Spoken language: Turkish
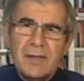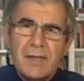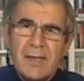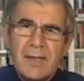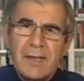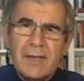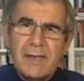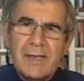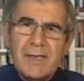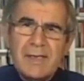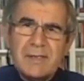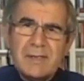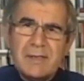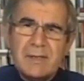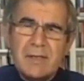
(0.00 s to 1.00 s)
Eğer
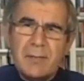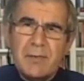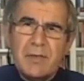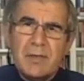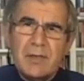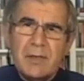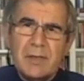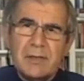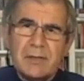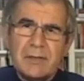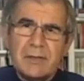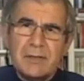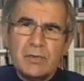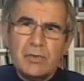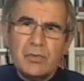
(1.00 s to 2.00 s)
iç
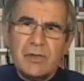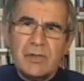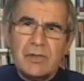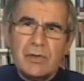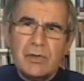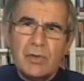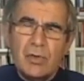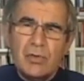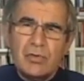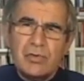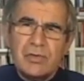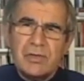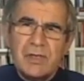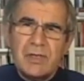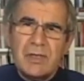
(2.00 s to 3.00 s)
dinamikler kuvvetli
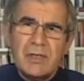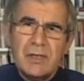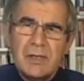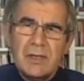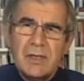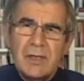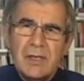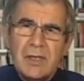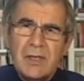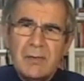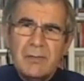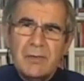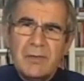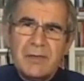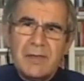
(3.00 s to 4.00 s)
olursa
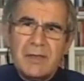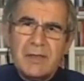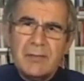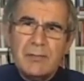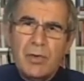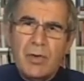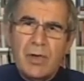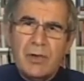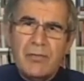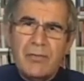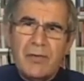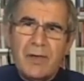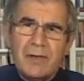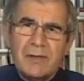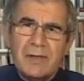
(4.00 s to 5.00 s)
elbette ki
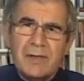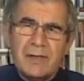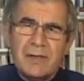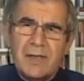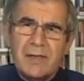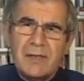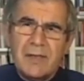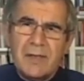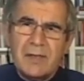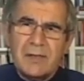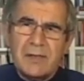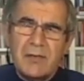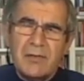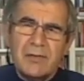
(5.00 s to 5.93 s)
muhalefetlerden yana tavır